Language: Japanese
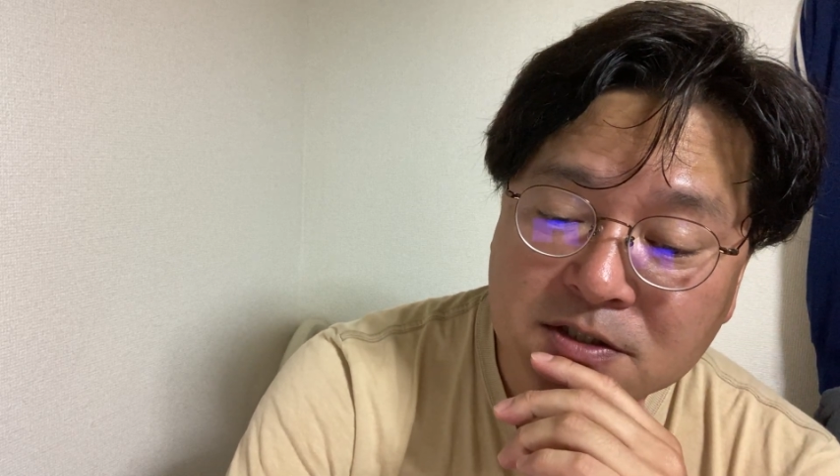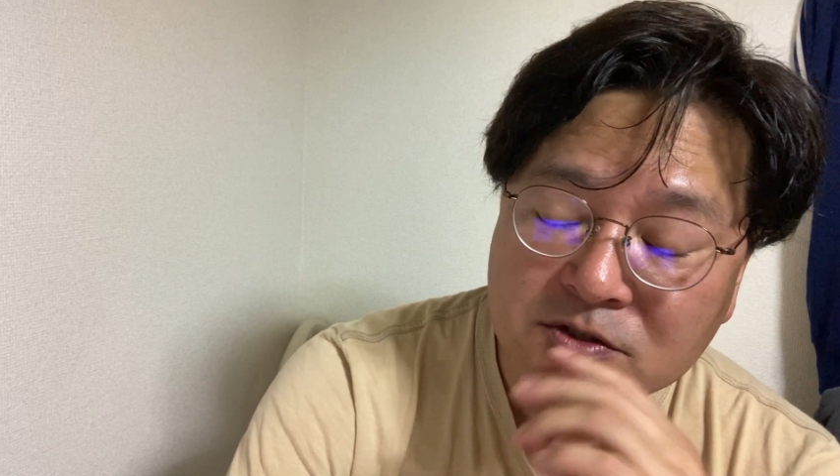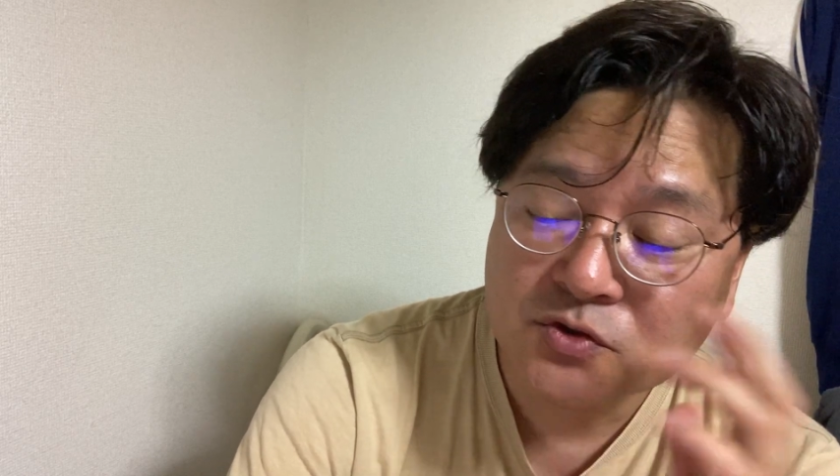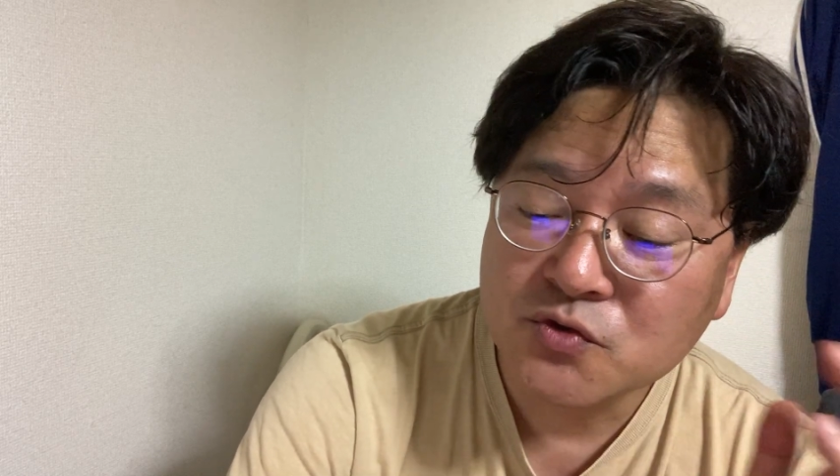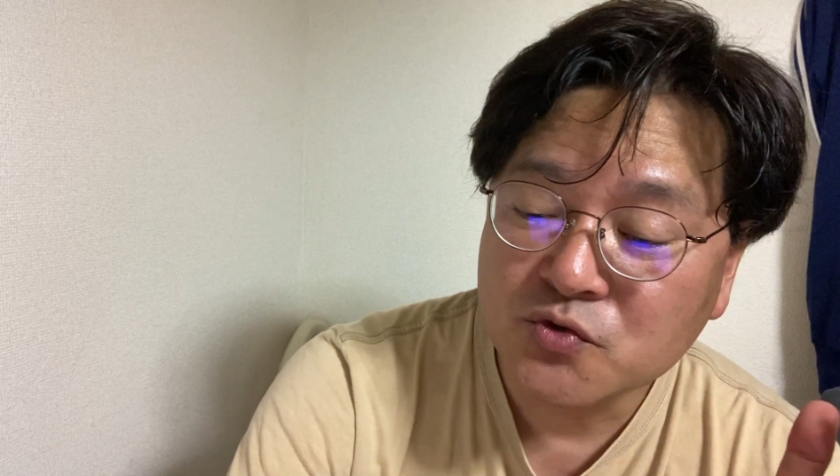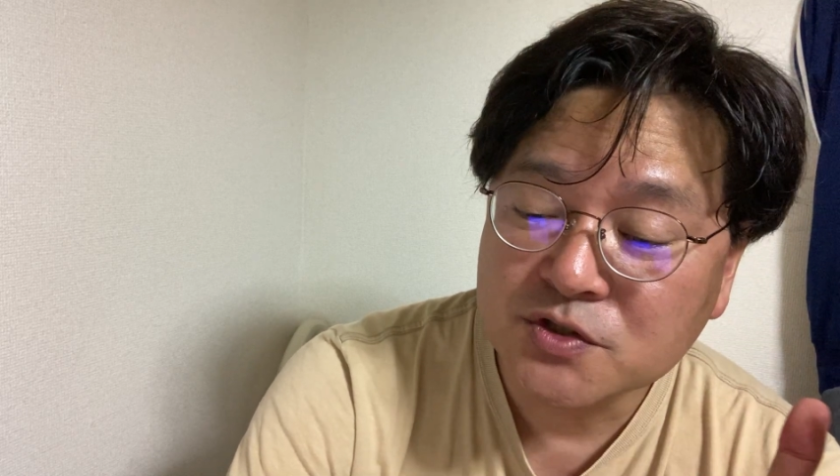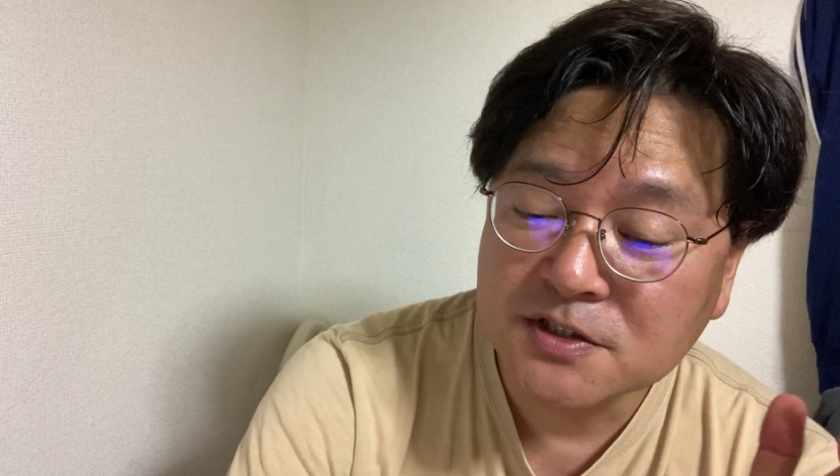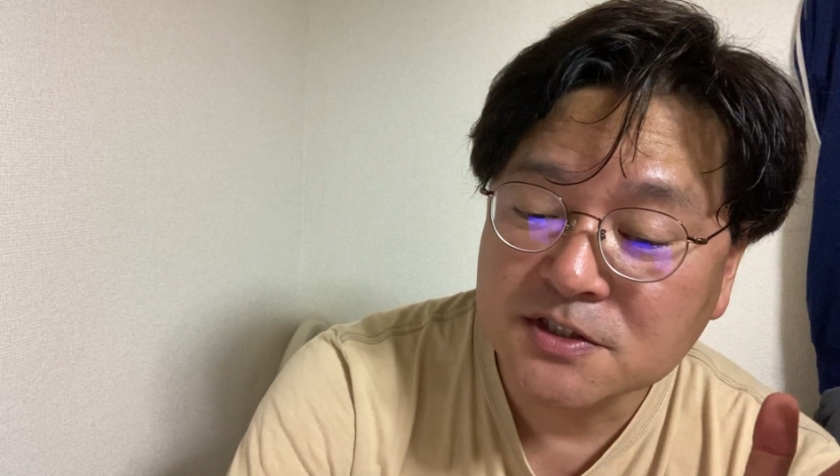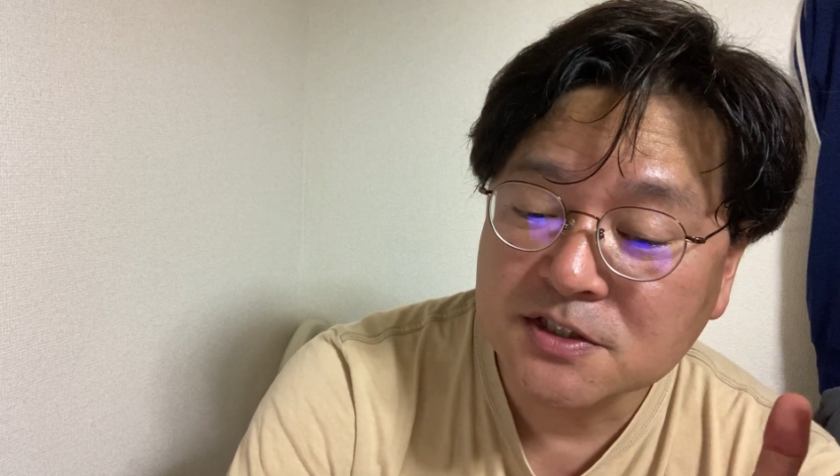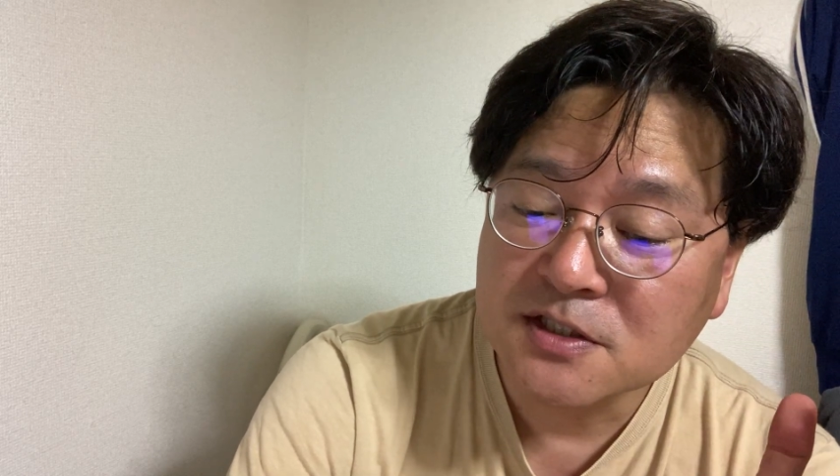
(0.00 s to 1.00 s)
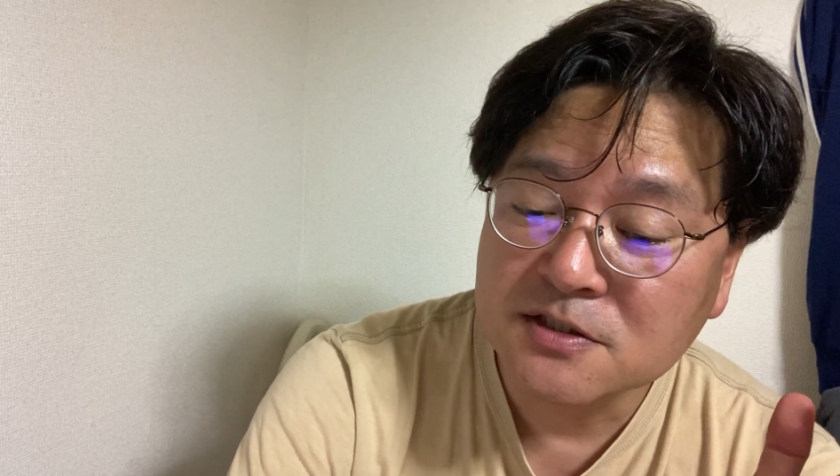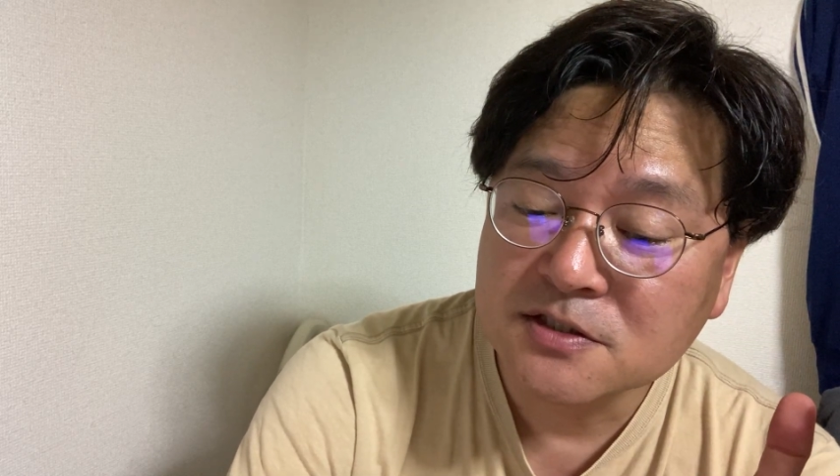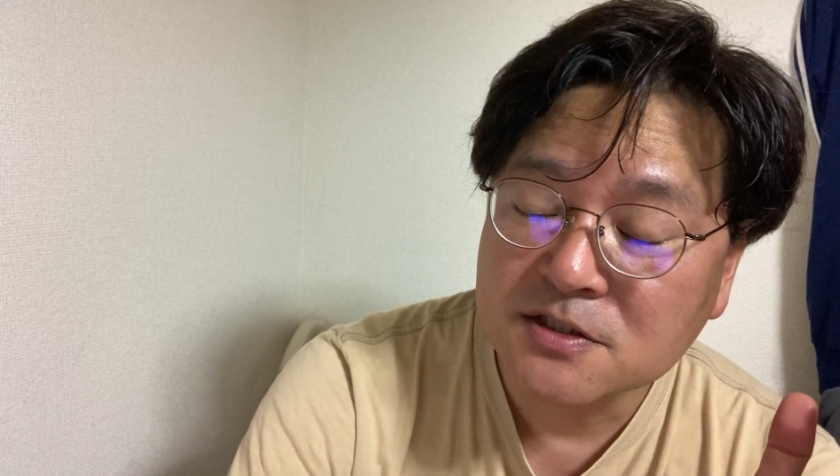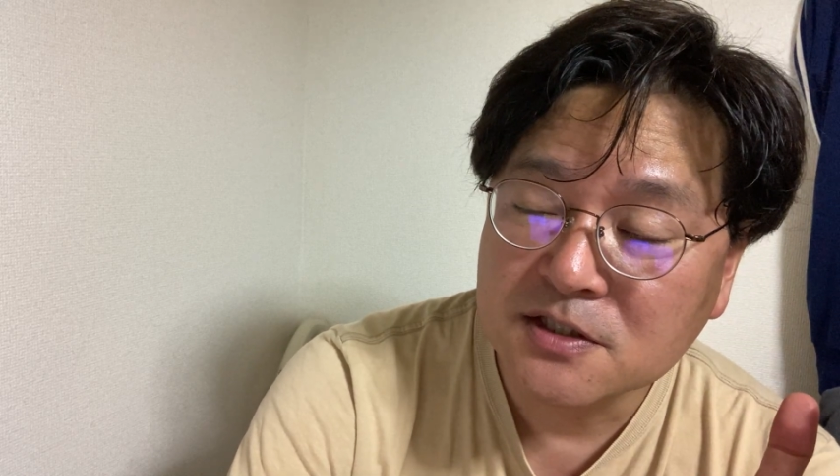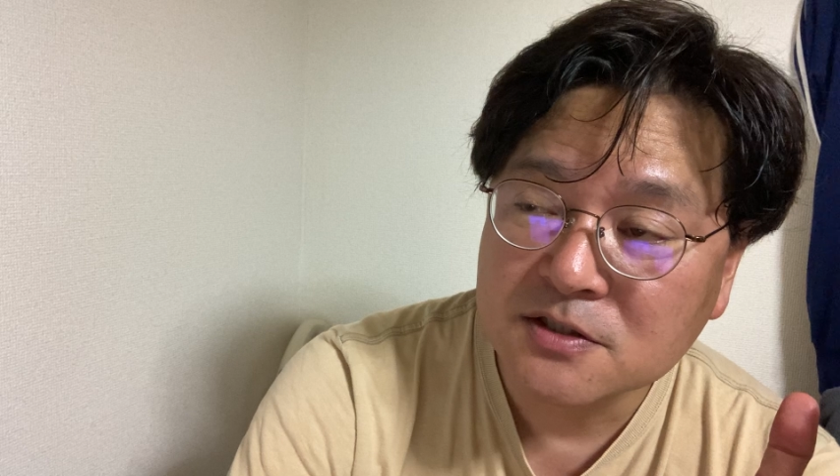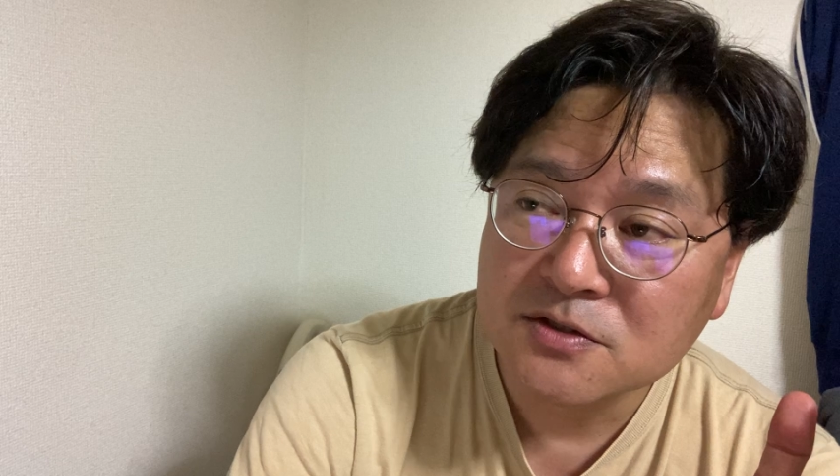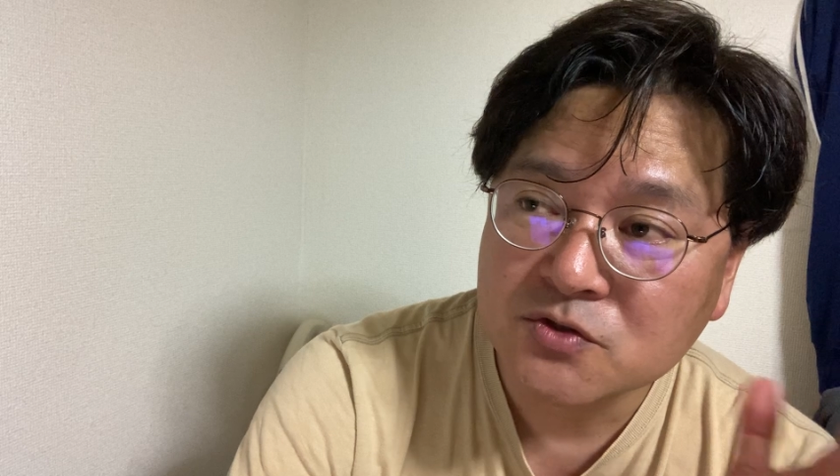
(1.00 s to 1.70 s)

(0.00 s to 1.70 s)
女装した痴漢した